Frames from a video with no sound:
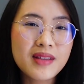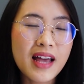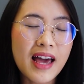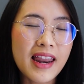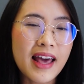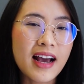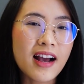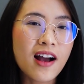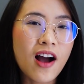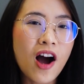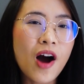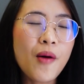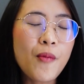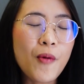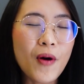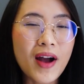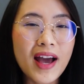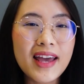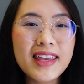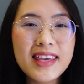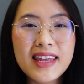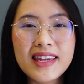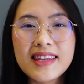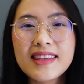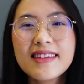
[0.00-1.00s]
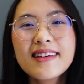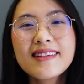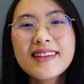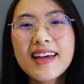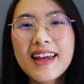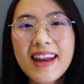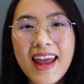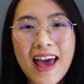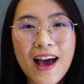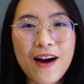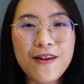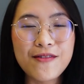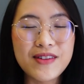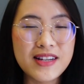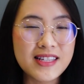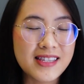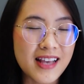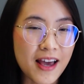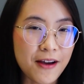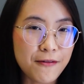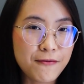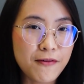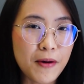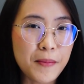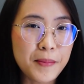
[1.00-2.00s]
ta đã có một cái nhìn như thế nào về
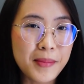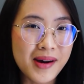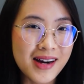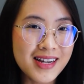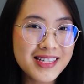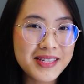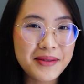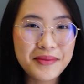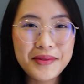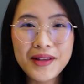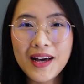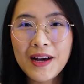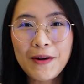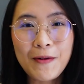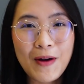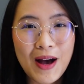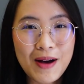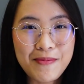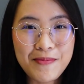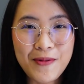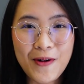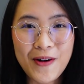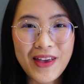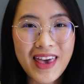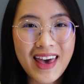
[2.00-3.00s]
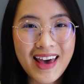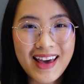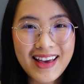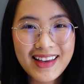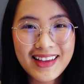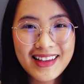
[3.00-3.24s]
sản phẩm mới sắp tới của Apple nhé.